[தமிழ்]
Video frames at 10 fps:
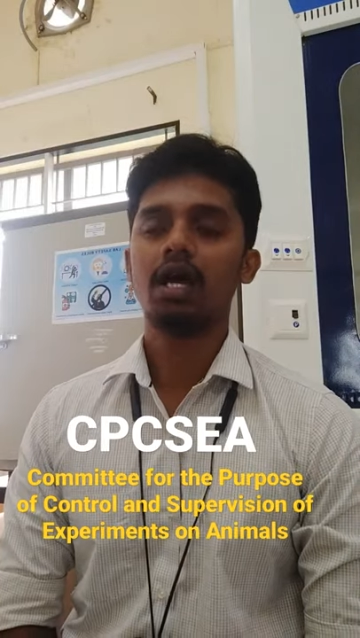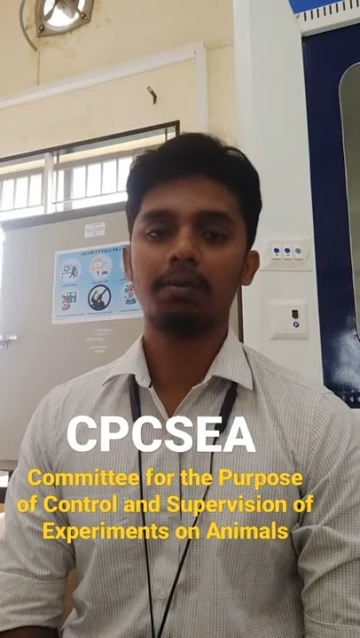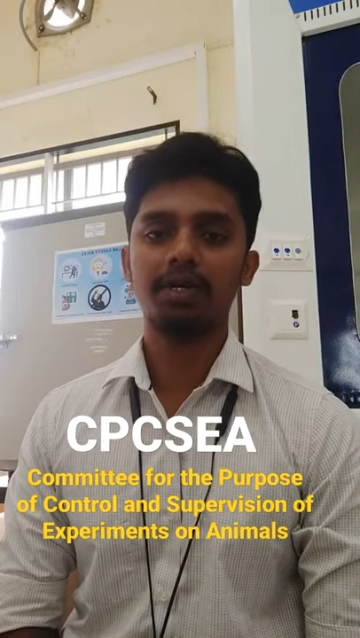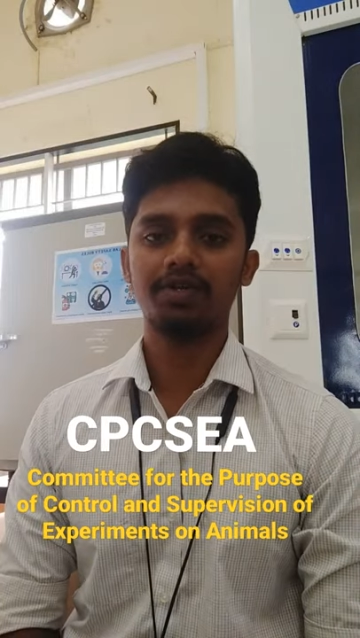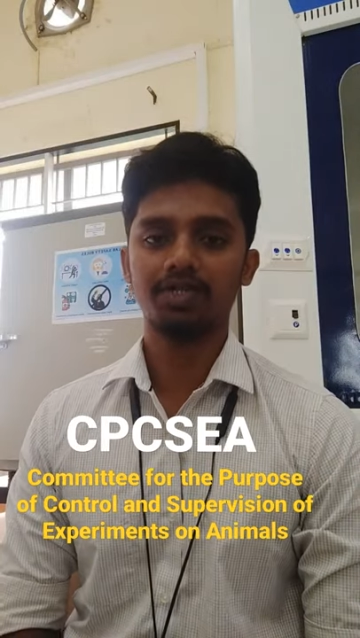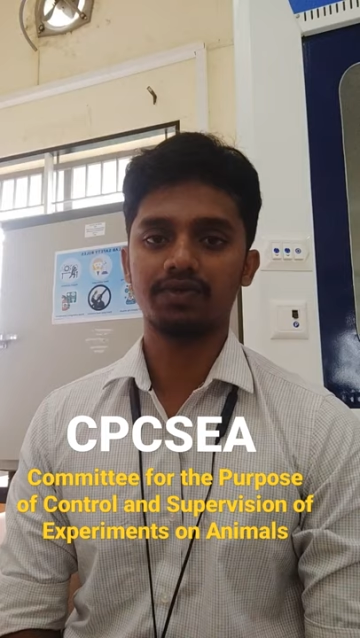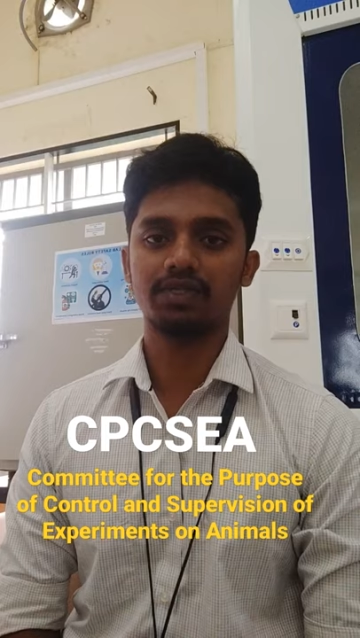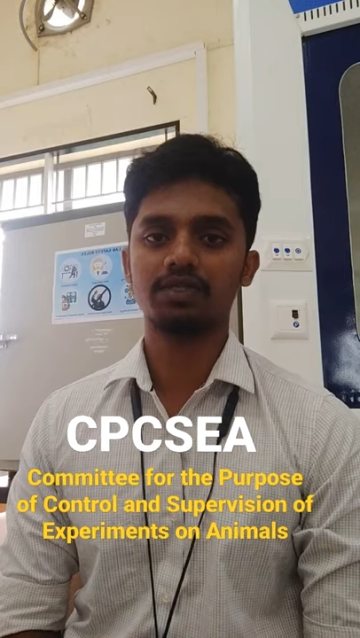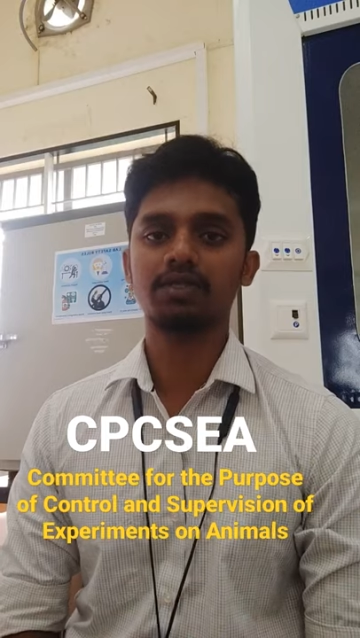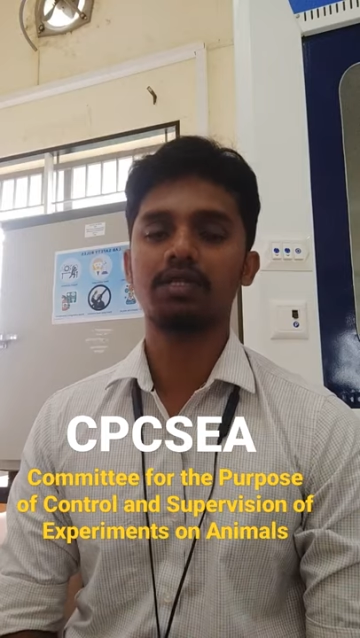அப்ரிவேஷன்
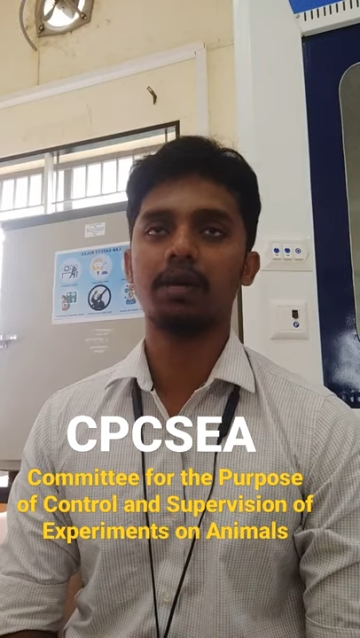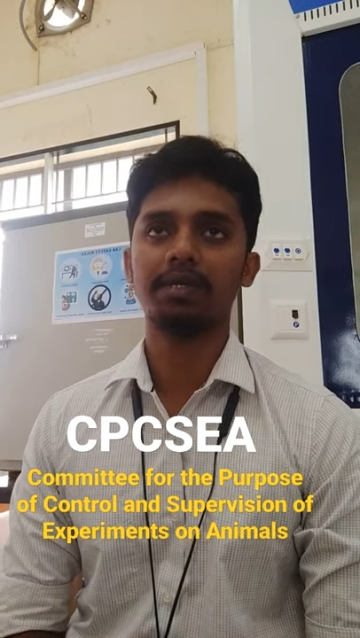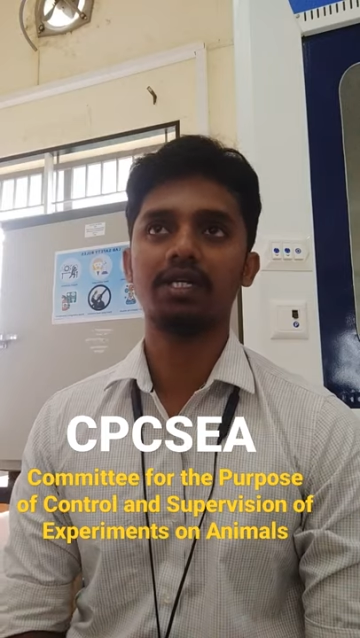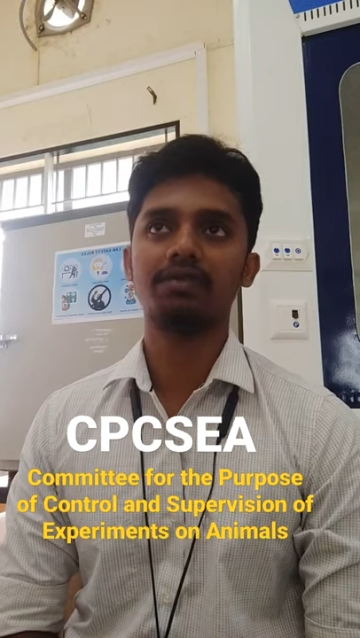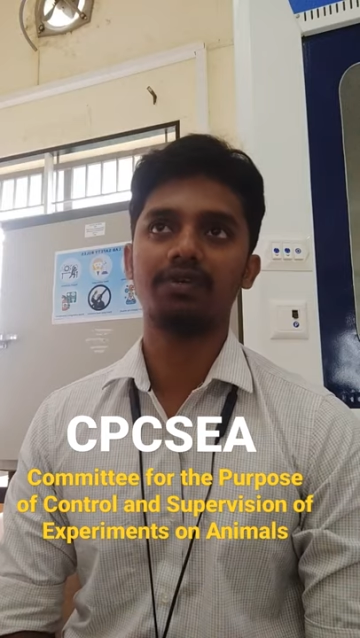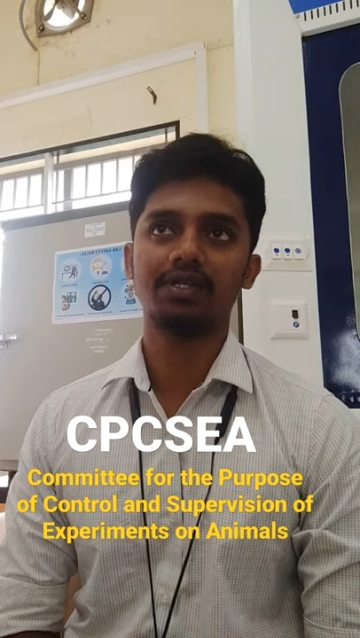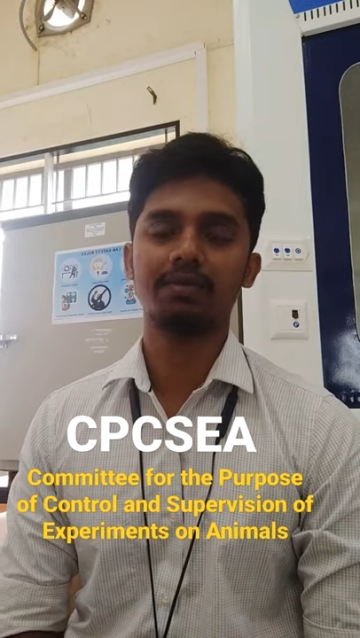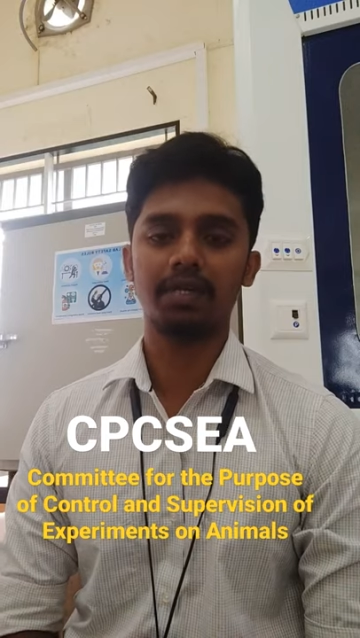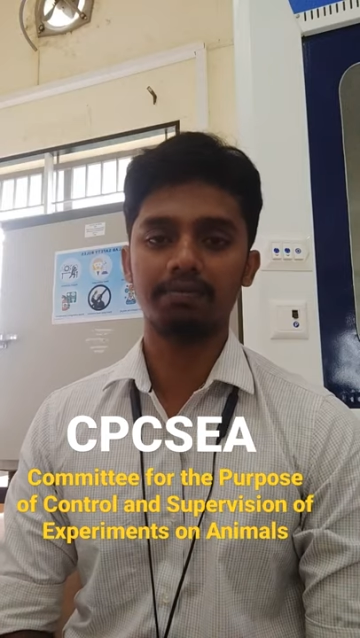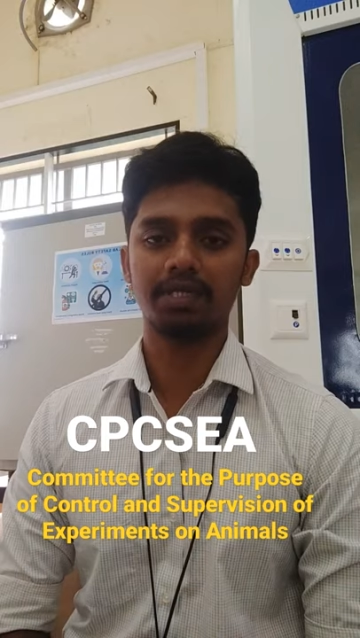வந்து கமிட்டி ஃபார்
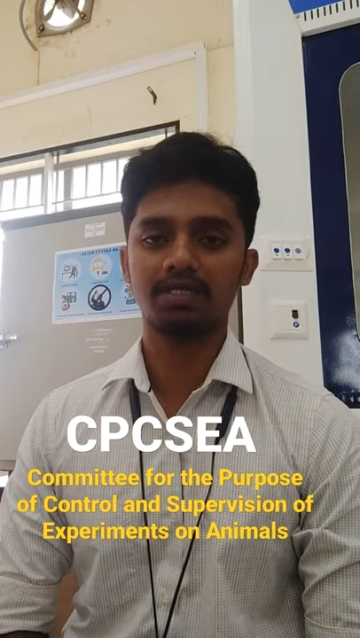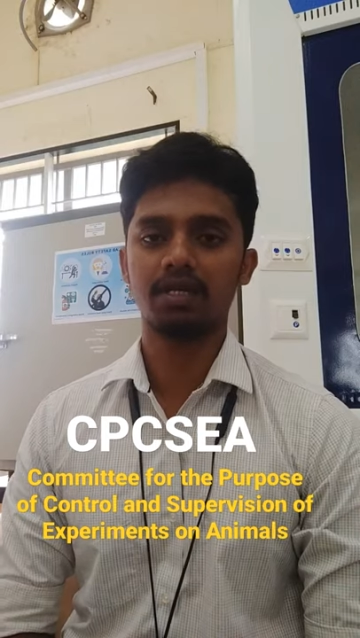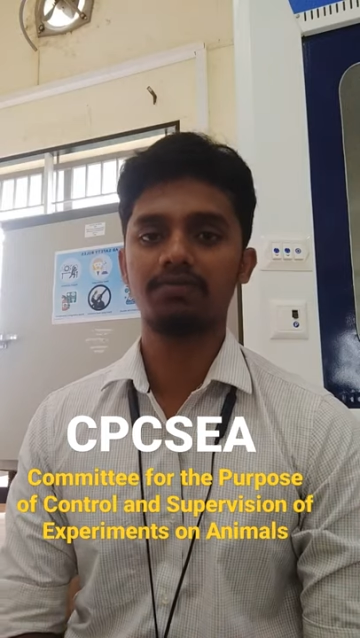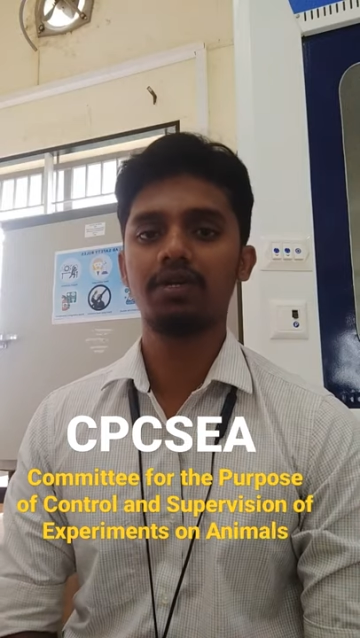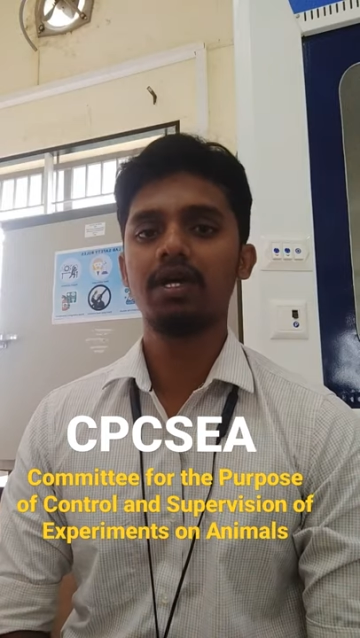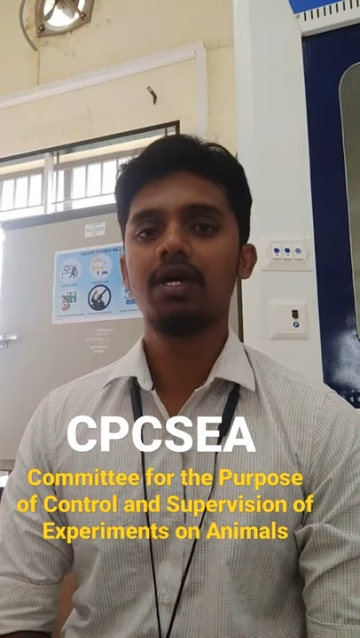த பர்பஸ் ஆஃப்